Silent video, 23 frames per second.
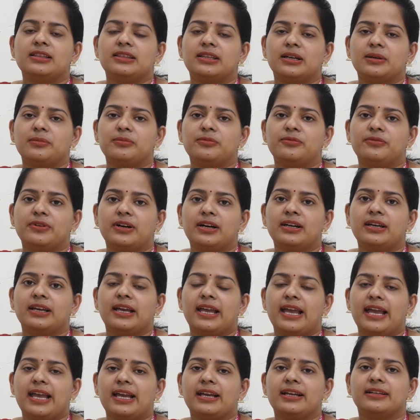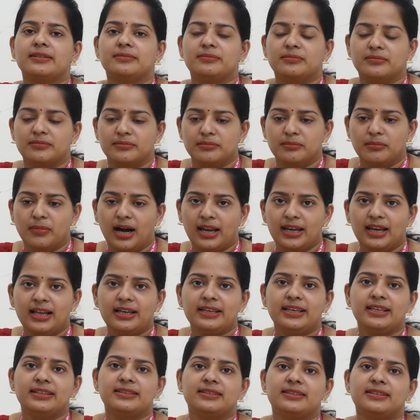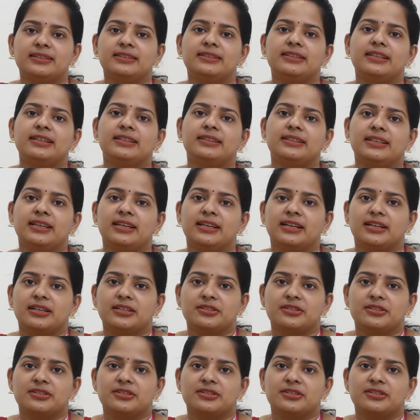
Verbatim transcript: तब वह एक माला की तरह दिखती है